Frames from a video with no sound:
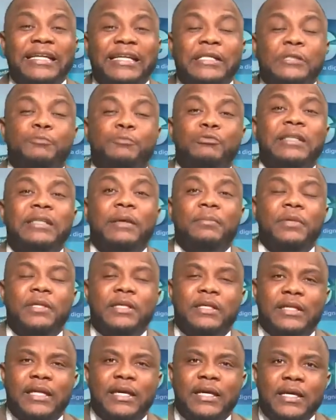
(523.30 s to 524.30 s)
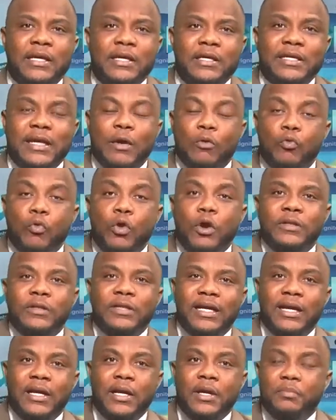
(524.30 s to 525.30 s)
responsabilité, il y a
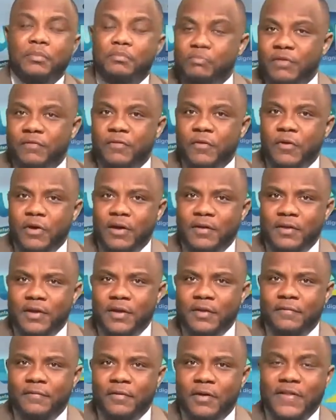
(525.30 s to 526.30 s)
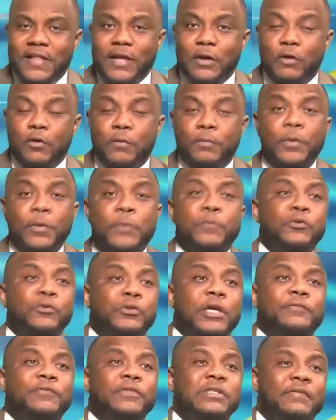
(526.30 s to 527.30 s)
Ouganda devant, devant un fait accompli,
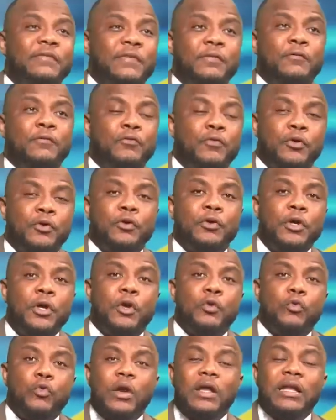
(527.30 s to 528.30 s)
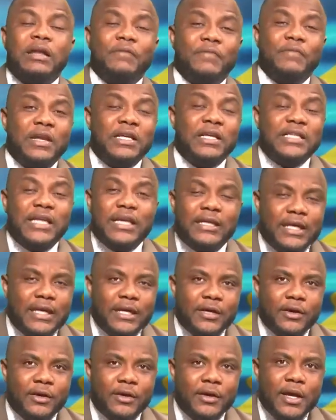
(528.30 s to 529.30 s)
puisque savez-vous que l'Ouganda avait déjà
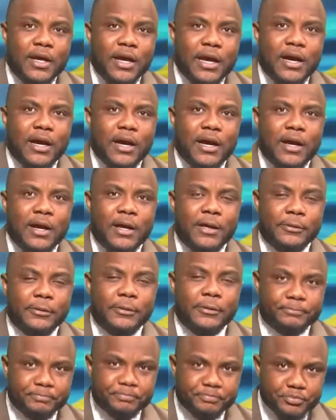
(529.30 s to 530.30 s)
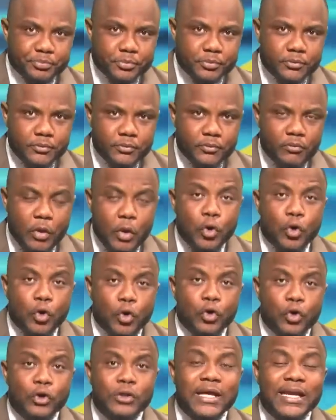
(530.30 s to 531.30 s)
été euh, euh,
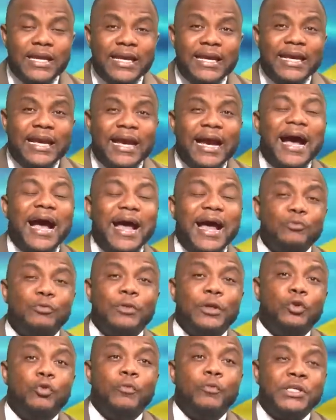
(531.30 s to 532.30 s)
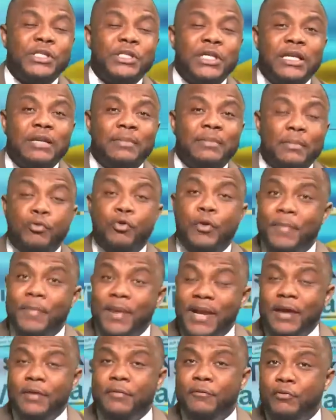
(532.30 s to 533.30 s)
condamné à nous dédommager,
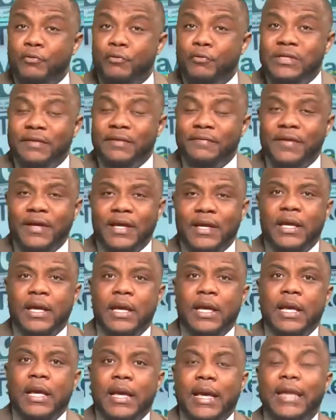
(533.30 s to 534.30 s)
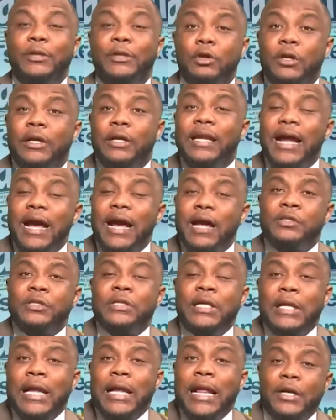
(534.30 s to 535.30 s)
vous le savez. Et donc
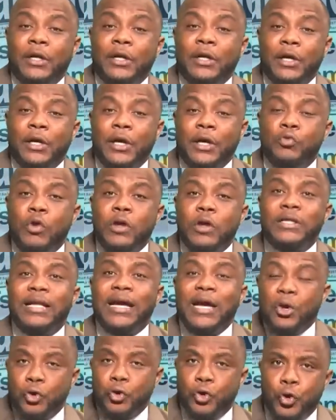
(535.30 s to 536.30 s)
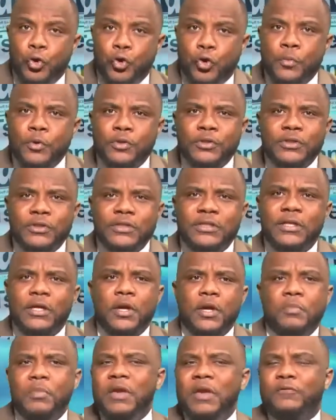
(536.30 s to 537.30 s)
là, si l'Ouganda
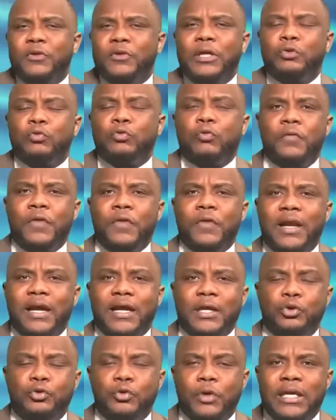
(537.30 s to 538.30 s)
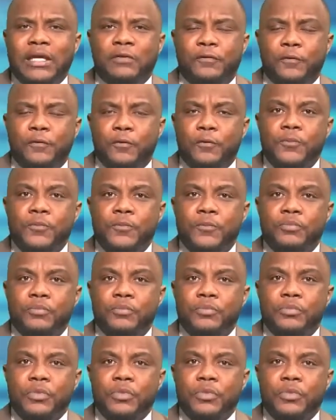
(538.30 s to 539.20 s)
recommence, mais il faudrait trouver la rhétorique qu'il faut.